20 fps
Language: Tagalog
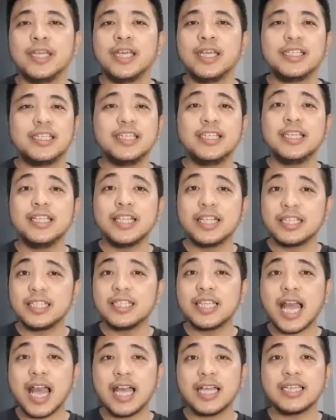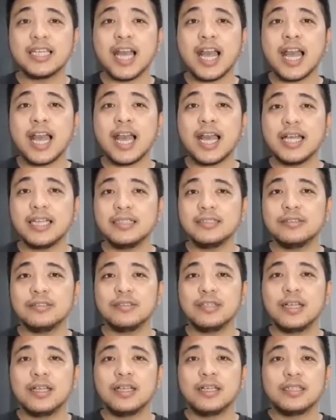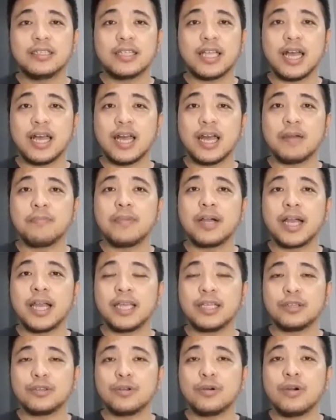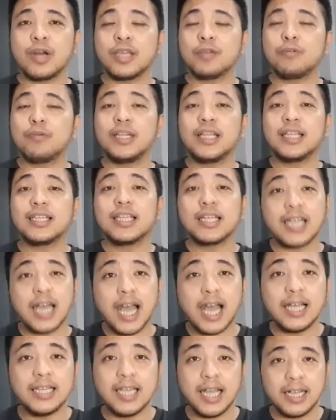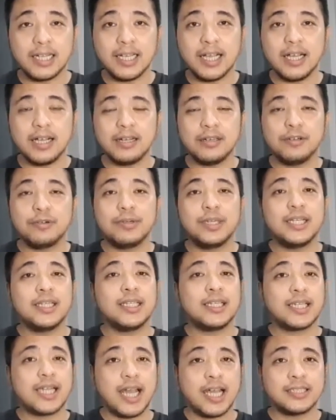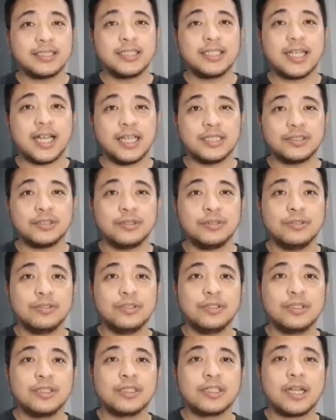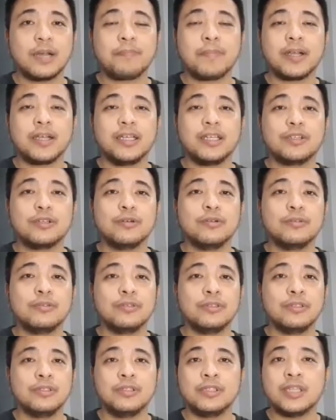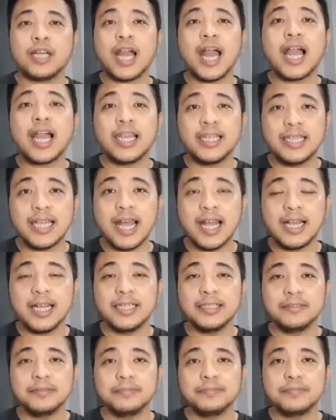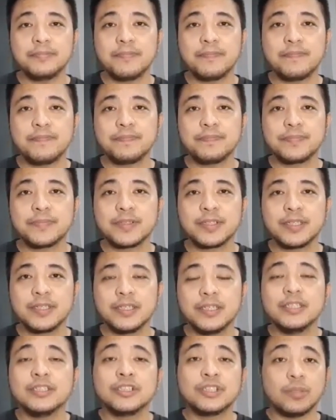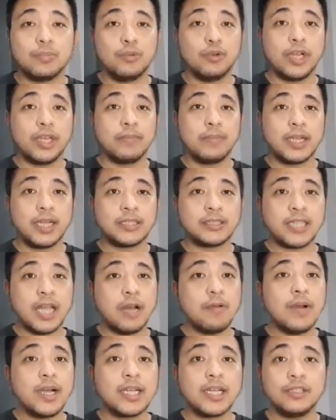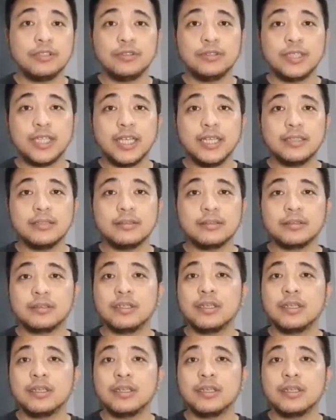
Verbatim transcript: Hindi nila din hahayaan na ang mga ito ay walang nag-aalaga o walang nag-aasikaso kapag itong nangangailangan. Sa buhay mag-asawa, ganun din.